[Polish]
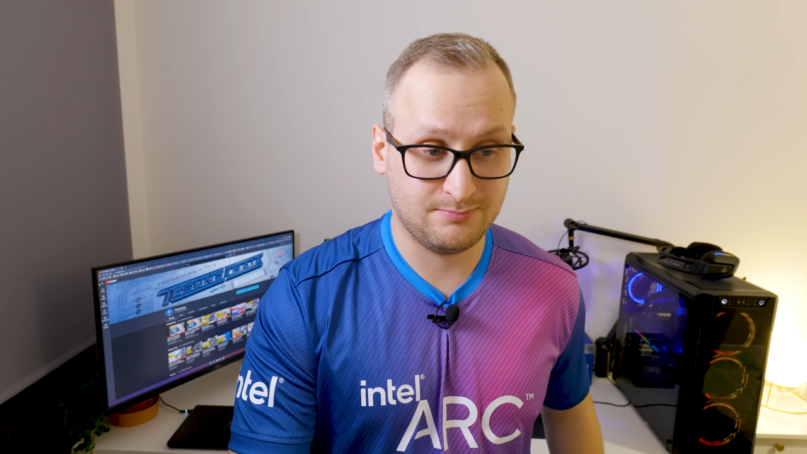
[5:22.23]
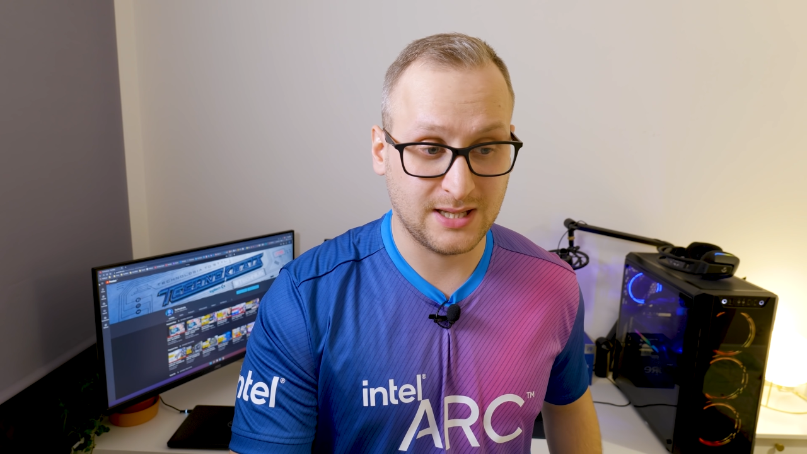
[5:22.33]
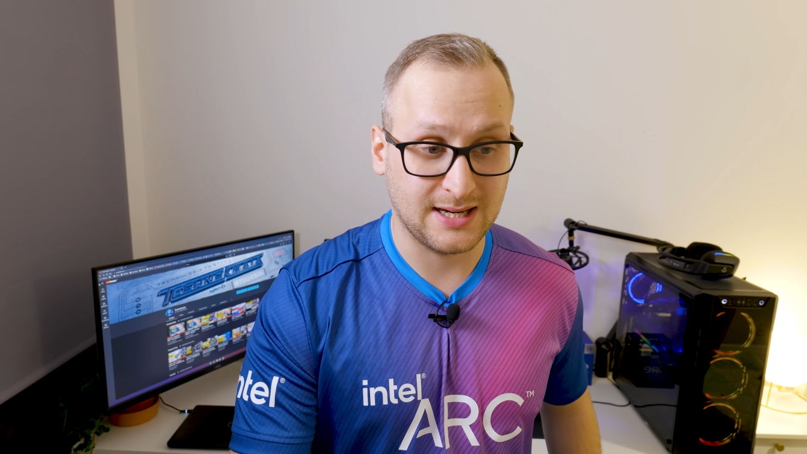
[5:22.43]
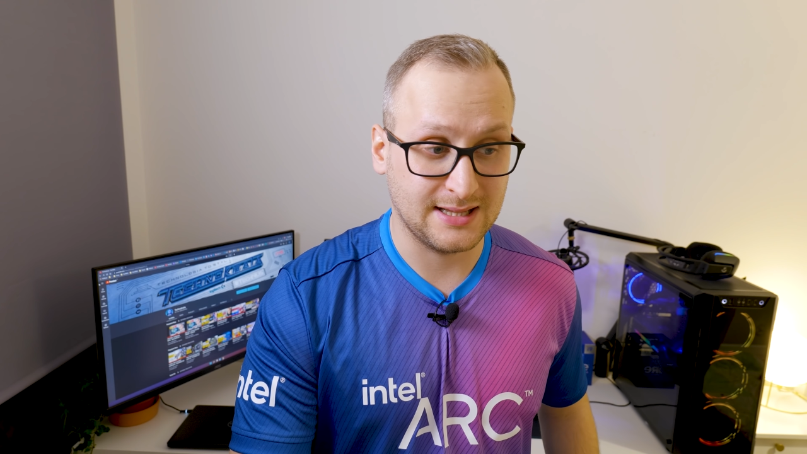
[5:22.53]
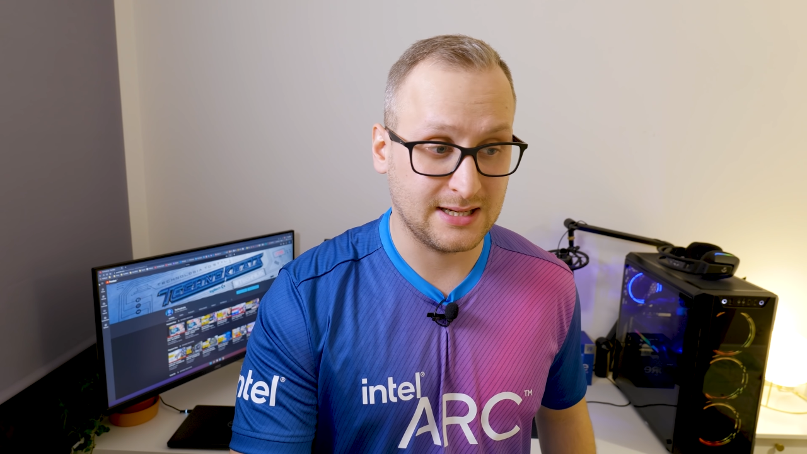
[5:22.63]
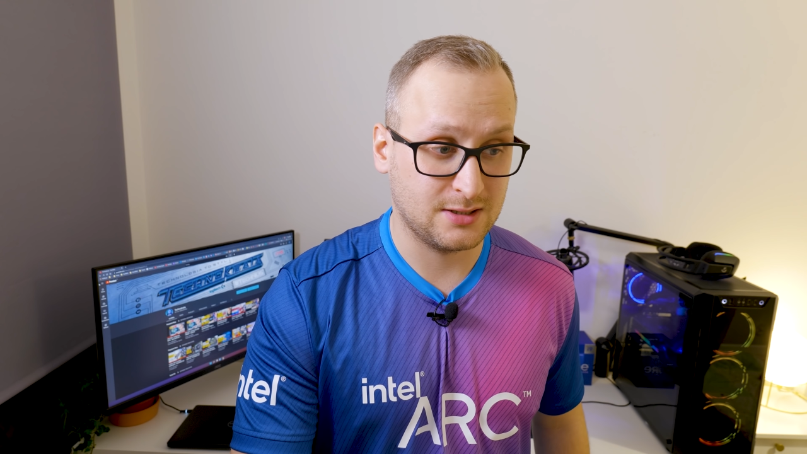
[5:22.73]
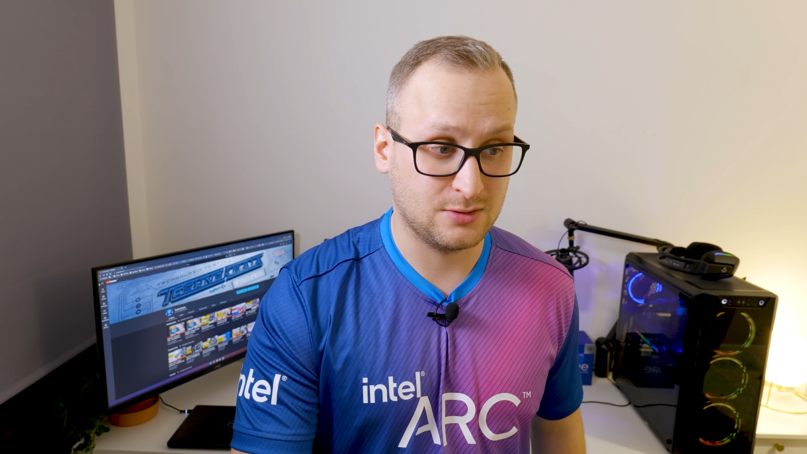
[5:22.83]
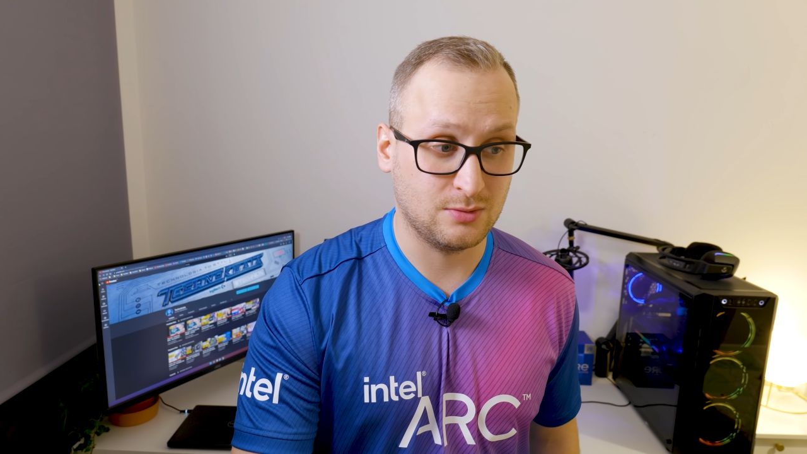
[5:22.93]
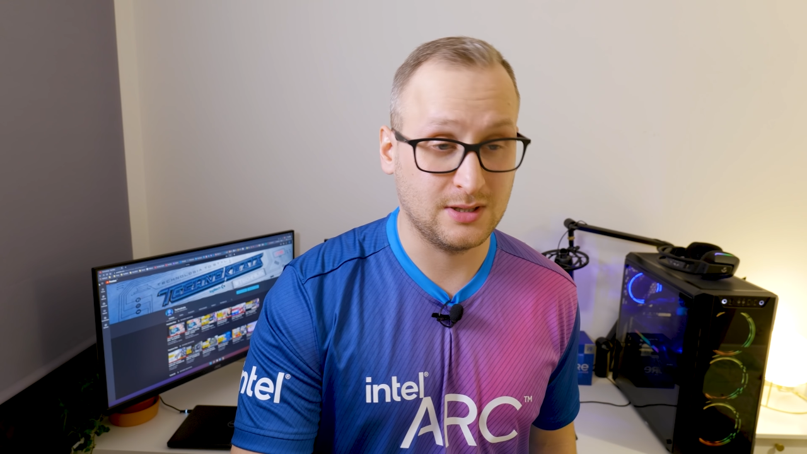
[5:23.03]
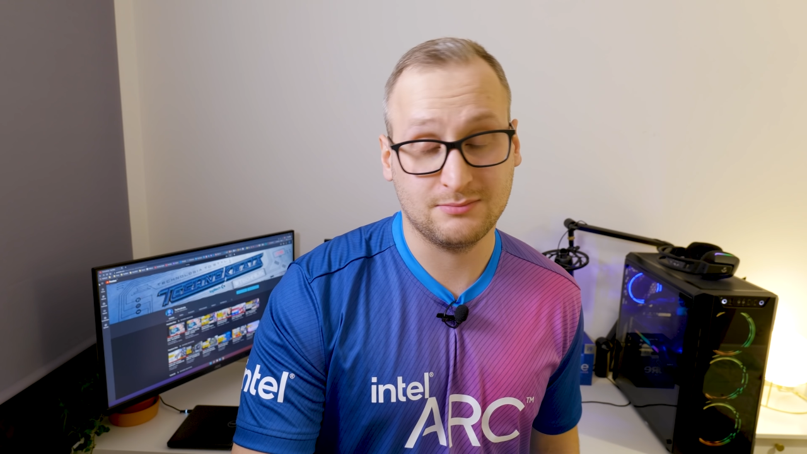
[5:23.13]
pierdach,
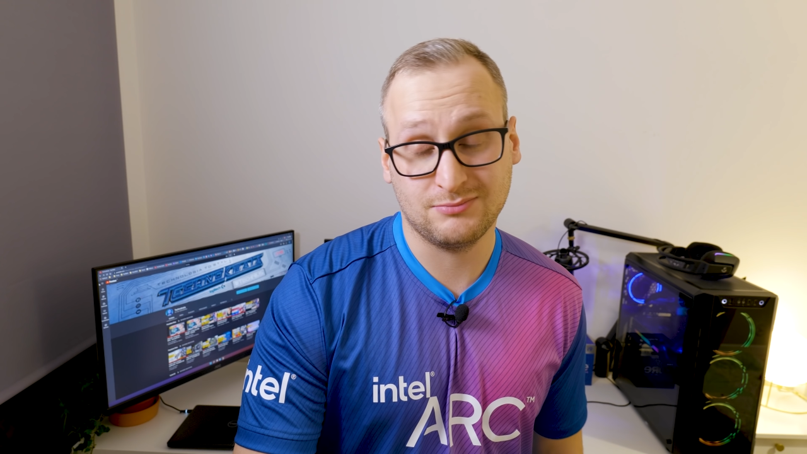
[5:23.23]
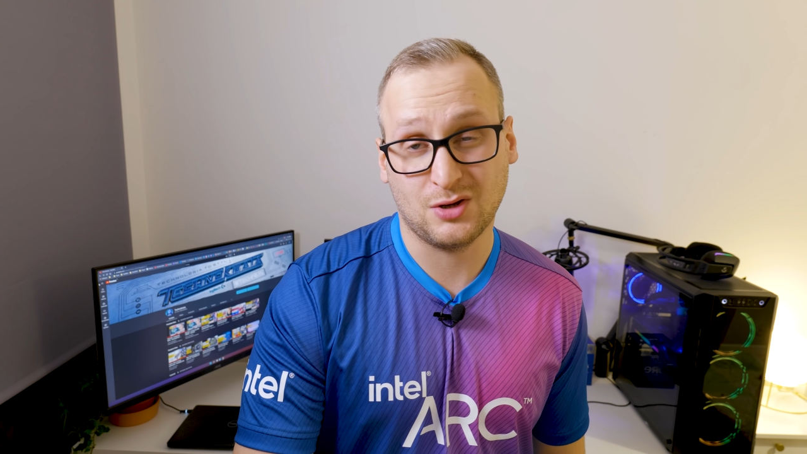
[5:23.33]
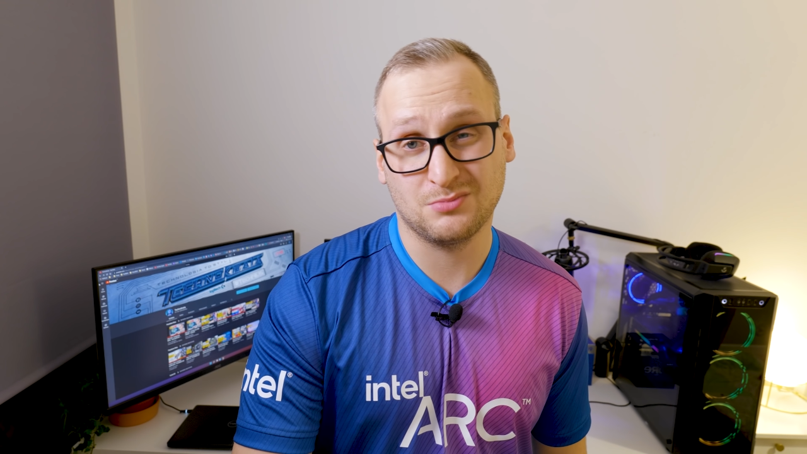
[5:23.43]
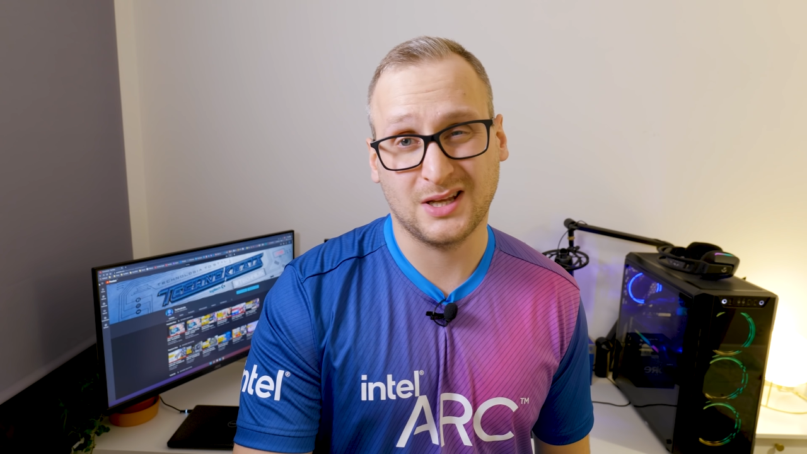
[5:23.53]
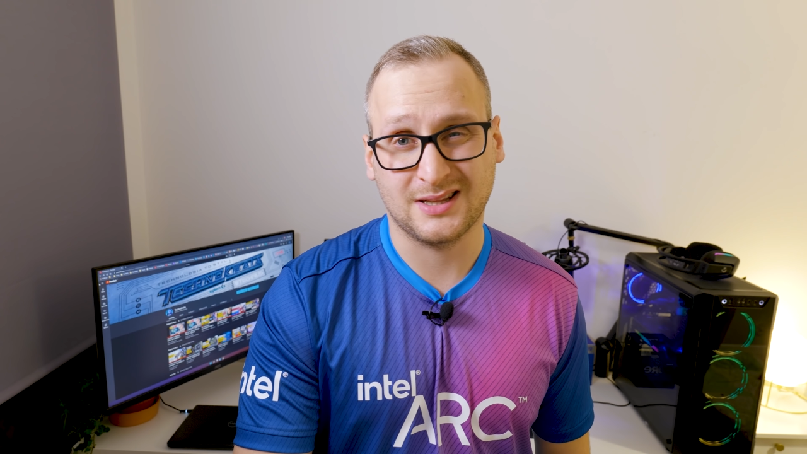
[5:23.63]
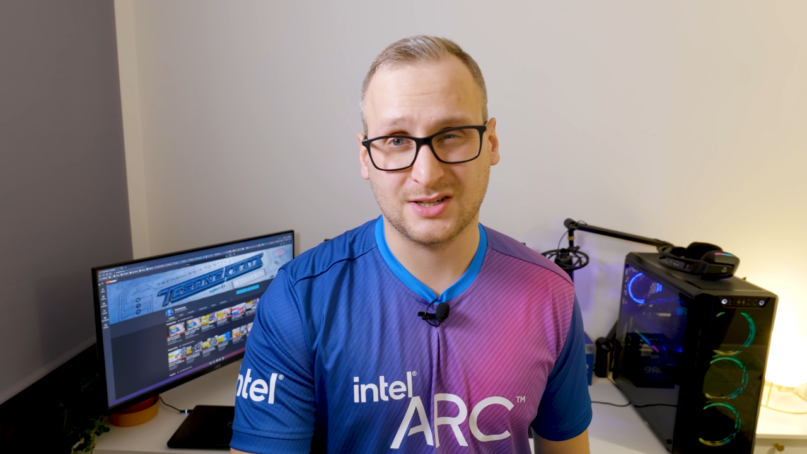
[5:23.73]
które no mnie